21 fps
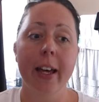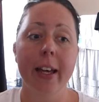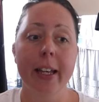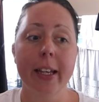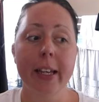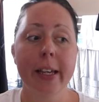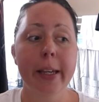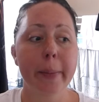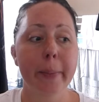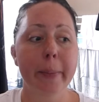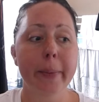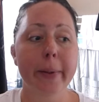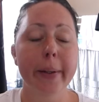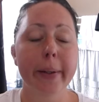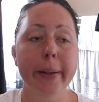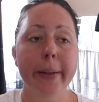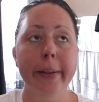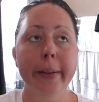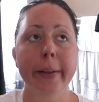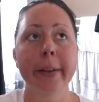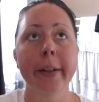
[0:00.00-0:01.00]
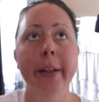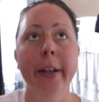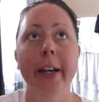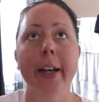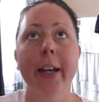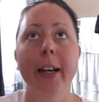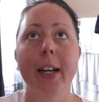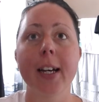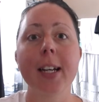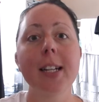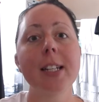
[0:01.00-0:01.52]
ich bin
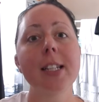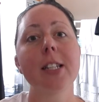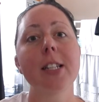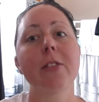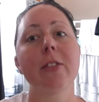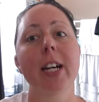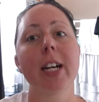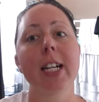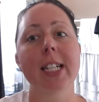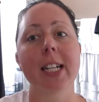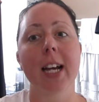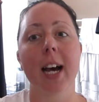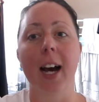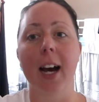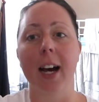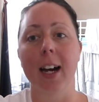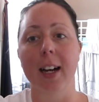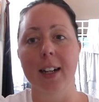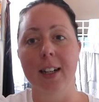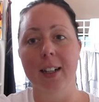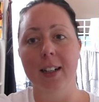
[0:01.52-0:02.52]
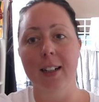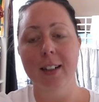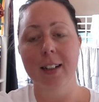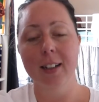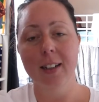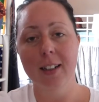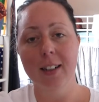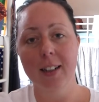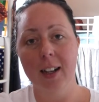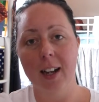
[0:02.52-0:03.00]
in zwei Tagen